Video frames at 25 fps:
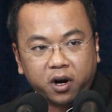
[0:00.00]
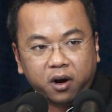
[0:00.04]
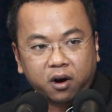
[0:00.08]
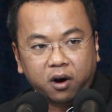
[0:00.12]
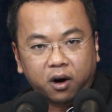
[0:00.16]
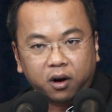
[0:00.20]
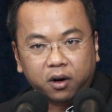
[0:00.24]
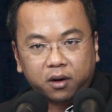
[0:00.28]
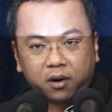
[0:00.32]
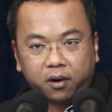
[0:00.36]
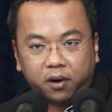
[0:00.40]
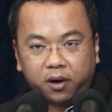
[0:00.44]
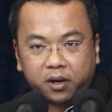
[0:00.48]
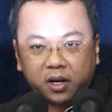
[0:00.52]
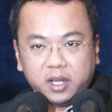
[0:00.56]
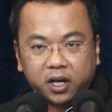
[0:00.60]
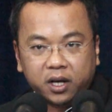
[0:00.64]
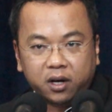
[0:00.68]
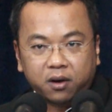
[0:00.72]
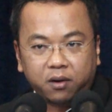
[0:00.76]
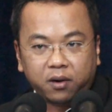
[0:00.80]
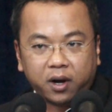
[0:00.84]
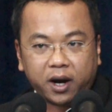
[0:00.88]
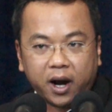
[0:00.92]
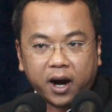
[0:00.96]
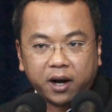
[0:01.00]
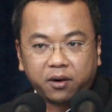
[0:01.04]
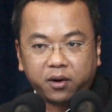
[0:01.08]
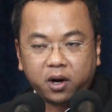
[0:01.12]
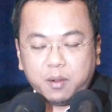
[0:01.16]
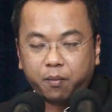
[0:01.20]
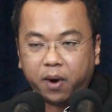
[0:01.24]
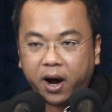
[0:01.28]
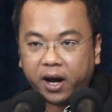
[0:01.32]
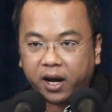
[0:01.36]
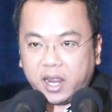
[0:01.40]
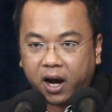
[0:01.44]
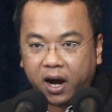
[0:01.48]
งของกรณีของการระ
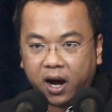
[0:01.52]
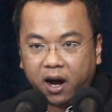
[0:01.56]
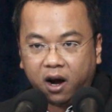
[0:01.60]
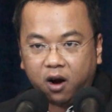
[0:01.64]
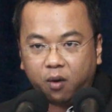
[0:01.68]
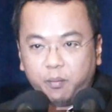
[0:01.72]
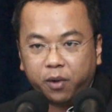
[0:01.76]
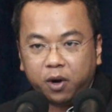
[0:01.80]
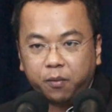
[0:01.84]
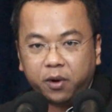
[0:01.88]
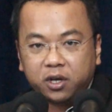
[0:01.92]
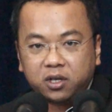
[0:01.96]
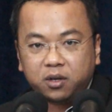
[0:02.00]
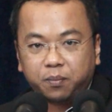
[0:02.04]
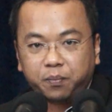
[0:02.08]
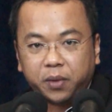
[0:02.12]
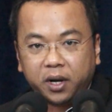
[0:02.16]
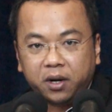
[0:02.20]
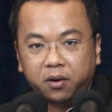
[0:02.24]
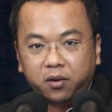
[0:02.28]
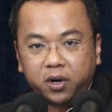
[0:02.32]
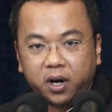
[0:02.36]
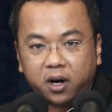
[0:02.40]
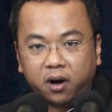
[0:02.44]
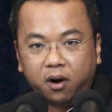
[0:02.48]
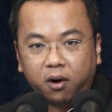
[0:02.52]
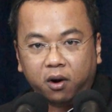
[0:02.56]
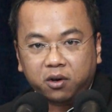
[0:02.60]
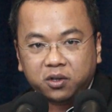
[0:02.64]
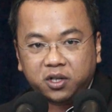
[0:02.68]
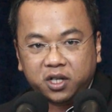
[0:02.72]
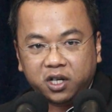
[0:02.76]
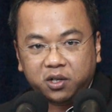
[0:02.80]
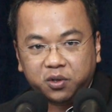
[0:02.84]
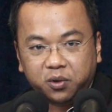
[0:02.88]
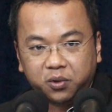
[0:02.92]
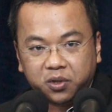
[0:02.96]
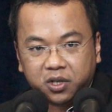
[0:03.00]
บายข้าวไม่ว่าจะเป็นเรื่องของ
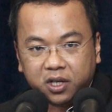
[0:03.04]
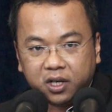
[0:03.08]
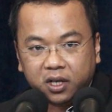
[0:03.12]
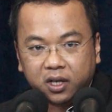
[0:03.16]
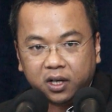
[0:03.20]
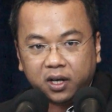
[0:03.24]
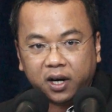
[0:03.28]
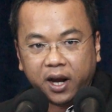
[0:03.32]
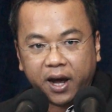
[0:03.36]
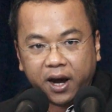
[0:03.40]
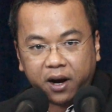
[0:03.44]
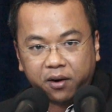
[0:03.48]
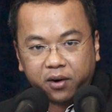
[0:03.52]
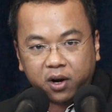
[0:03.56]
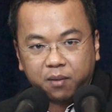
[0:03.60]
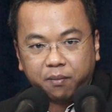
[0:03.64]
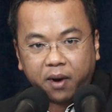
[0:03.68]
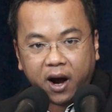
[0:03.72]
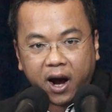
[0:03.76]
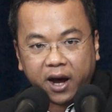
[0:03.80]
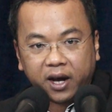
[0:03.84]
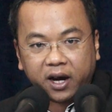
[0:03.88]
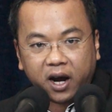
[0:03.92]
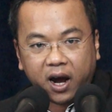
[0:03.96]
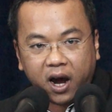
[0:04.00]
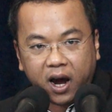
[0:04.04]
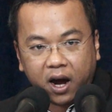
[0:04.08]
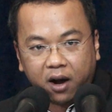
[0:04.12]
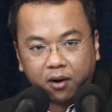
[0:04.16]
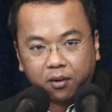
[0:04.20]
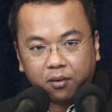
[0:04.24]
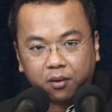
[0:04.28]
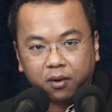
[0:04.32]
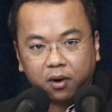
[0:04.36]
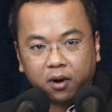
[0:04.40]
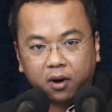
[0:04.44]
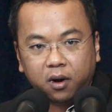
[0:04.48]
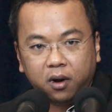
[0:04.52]
G2G และระบายข้าว
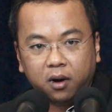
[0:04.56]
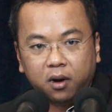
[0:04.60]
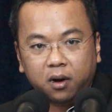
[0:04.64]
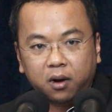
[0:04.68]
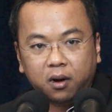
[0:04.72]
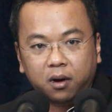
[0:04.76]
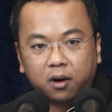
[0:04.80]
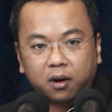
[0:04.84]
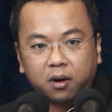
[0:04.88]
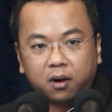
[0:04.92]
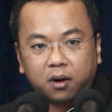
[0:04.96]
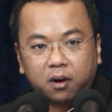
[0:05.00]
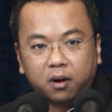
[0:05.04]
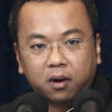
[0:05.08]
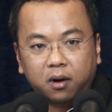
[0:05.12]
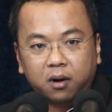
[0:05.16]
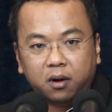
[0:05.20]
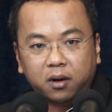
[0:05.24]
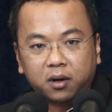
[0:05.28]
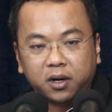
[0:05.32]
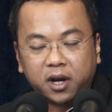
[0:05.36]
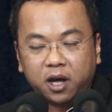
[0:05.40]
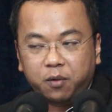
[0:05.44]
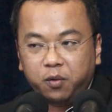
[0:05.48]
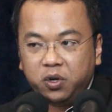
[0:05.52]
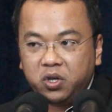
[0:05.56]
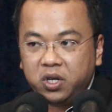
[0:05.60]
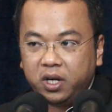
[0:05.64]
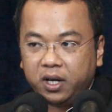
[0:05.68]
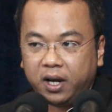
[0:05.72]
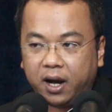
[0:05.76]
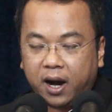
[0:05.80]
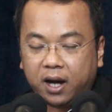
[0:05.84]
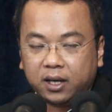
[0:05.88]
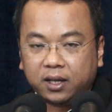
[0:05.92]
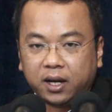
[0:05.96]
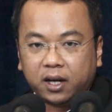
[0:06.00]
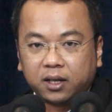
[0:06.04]
ในวิธี
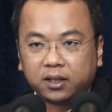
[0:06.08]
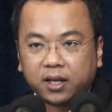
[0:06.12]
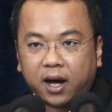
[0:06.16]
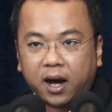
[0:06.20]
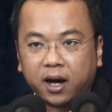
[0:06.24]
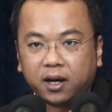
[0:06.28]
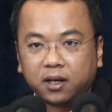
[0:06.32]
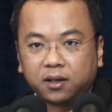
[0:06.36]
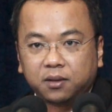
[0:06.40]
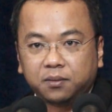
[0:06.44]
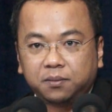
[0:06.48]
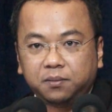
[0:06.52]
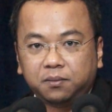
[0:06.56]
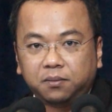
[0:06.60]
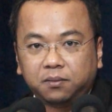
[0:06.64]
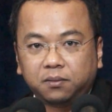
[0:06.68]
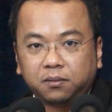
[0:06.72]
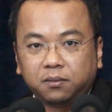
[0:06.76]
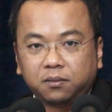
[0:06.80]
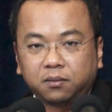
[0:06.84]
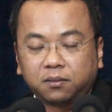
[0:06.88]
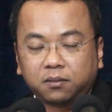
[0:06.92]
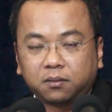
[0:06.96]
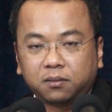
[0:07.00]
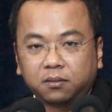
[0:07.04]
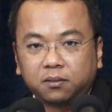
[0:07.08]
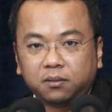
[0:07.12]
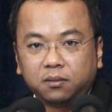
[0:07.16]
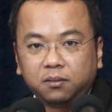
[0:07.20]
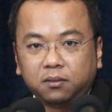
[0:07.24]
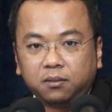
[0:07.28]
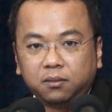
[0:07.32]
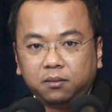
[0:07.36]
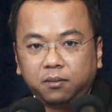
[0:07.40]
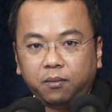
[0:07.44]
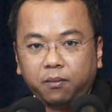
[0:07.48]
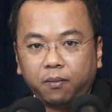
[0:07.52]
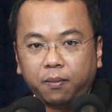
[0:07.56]
การต่า
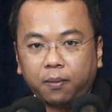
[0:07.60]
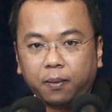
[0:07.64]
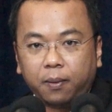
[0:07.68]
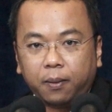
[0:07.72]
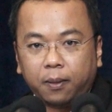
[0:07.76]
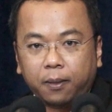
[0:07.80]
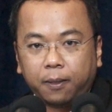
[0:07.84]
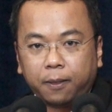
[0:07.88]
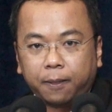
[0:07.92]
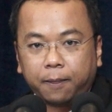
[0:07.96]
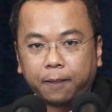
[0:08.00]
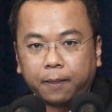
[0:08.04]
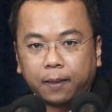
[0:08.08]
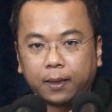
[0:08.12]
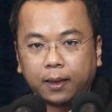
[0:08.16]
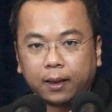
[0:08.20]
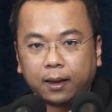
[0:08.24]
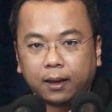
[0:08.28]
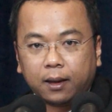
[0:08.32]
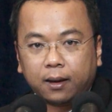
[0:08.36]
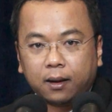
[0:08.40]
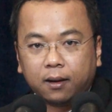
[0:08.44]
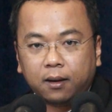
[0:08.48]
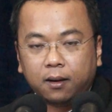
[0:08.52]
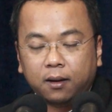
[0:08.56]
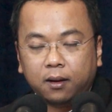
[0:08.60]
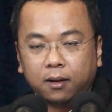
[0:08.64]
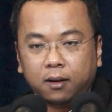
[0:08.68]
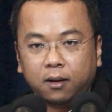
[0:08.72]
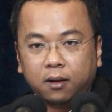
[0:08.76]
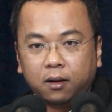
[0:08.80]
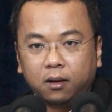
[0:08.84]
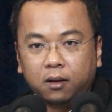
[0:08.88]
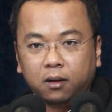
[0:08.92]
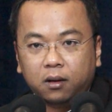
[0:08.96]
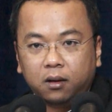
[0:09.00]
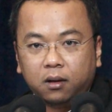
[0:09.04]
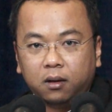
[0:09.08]

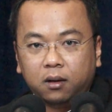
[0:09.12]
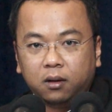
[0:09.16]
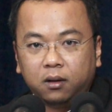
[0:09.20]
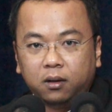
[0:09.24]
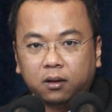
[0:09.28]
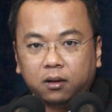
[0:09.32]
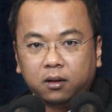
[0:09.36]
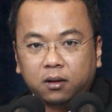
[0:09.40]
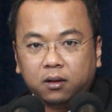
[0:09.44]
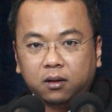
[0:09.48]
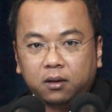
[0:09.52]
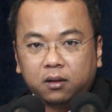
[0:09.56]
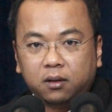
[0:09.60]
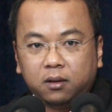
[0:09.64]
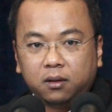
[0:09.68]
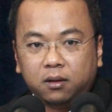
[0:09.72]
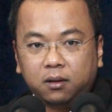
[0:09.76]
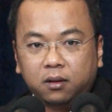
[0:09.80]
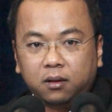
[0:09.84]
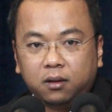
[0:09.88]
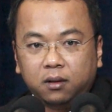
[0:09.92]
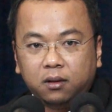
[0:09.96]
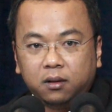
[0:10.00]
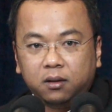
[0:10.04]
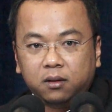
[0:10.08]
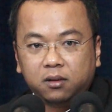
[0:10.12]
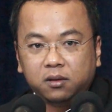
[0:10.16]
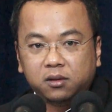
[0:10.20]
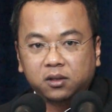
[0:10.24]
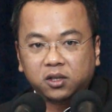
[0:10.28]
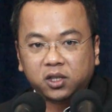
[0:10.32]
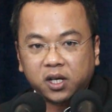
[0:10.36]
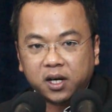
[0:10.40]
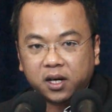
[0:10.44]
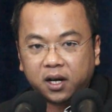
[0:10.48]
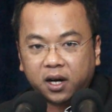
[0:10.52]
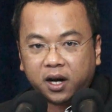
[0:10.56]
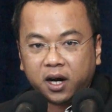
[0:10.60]
งๆ
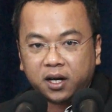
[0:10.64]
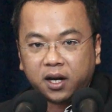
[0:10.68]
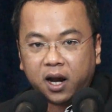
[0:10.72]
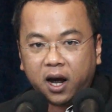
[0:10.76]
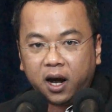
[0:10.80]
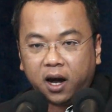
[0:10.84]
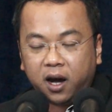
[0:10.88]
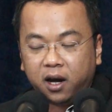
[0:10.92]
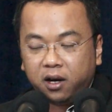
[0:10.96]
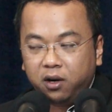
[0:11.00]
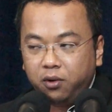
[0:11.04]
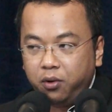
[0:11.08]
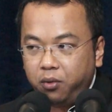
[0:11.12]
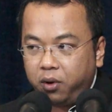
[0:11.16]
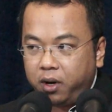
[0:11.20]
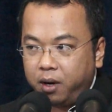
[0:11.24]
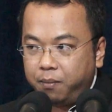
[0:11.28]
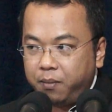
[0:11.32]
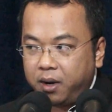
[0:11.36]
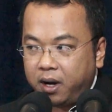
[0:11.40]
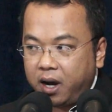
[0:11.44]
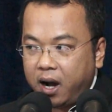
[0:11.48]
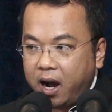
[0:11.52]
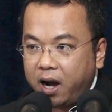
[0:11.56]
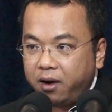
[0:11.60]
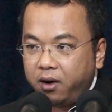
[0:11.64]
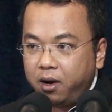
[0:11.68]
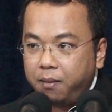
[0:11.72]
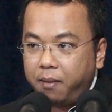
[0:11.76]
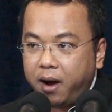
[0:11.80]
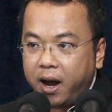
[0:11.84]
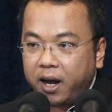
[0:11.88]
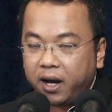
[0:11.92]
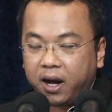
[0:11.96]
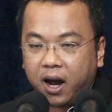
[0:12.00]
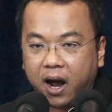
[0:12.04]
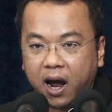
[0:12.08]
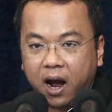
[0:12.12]
ซึ่งคณะอนุกรรมการระบา
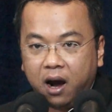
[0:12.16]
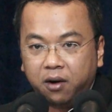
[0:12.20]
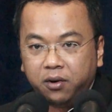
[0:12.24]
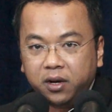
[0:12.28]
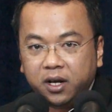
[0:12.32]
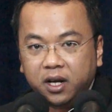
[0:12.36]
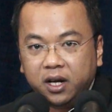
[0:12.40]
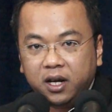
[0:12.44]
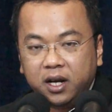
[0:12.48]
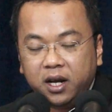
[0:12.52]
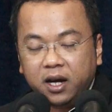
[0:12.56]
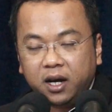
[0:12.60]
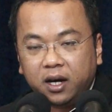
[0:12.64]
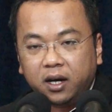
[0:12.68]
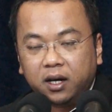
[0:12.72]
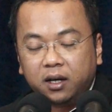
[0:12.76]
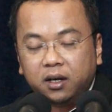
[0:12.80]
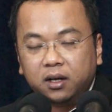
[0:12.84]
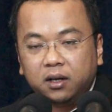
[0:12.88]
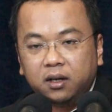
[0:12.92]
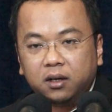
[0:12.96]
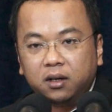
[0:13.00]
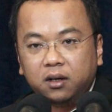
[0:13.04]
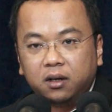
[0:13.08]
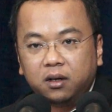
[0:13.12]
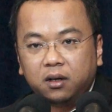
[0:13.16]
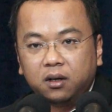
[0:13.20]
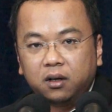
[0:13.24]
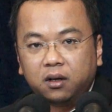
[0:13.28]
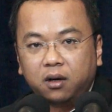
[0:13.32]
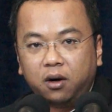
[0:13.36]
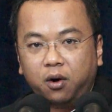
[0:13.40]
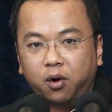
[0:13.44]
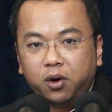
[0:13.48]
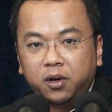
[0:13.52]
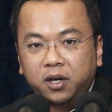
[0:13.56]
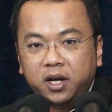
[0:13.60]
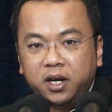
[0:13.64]
ยข้าวนี้เนี่ย
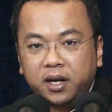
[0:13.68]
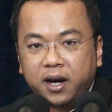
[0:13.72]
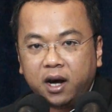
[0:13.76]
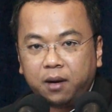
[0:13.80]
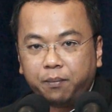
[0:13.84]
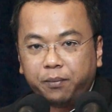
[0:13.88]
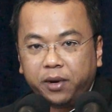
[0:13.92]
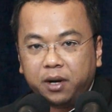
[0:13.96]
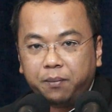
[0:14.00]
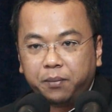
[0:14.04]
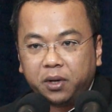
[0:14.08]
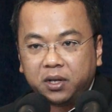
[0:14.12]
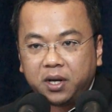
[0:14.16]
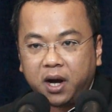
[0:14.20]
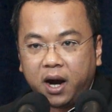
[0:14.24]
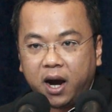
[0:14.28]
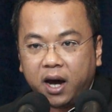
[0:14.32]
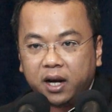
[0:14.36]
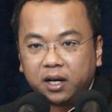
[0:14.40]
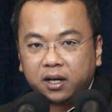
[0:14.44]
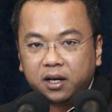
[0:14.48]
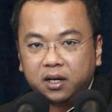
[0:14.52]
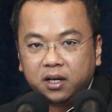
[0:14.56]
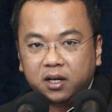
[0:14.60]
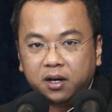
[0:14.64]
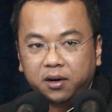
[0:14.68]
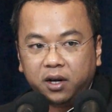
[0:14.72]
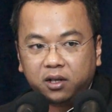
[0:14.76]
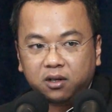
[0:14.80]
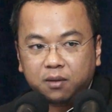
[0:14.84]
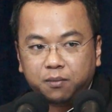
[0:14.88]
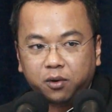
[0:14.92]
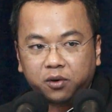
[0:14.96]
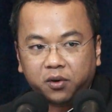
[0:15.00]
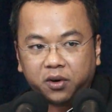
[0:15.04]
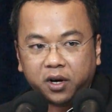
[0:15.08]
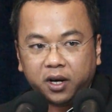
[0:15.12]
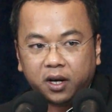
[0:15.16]
คนที่นั่งเป็นประธานก็คือรัฐ
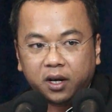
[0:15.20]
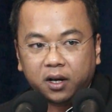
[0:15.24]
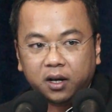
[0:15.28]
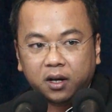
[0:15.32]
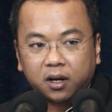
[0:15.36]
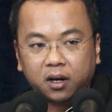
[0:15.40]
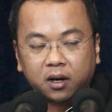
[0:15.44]
มนตรี